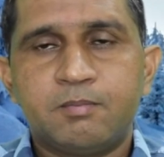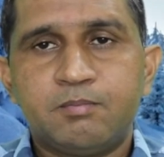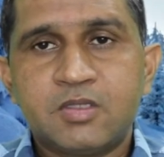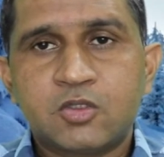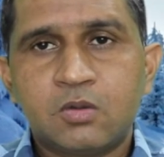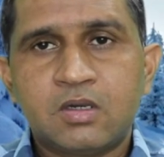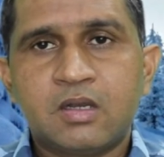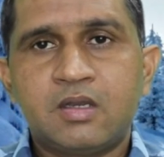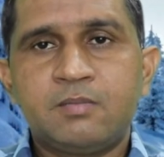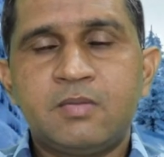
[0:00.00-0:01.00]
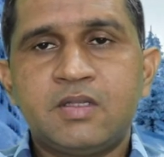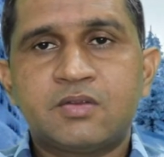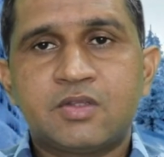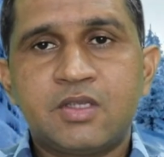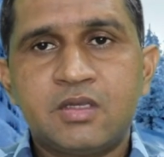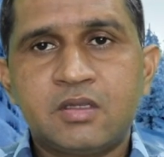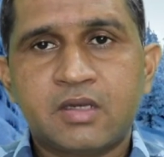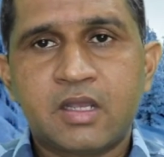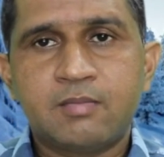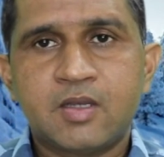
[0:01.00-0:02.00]
मिथुन लगन में तीन
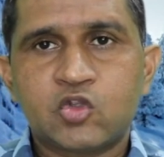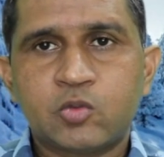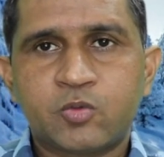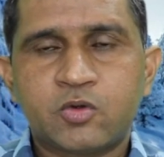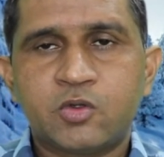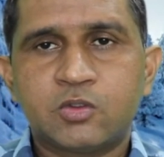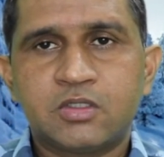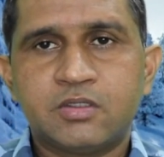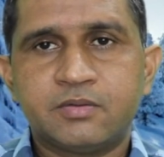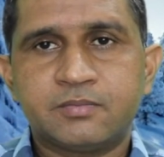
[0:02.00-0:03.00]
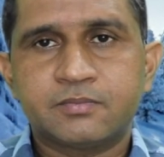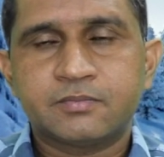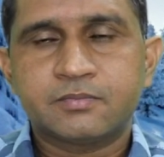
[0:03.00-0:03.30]
ग्रह महत्वपूर्ण होते हैं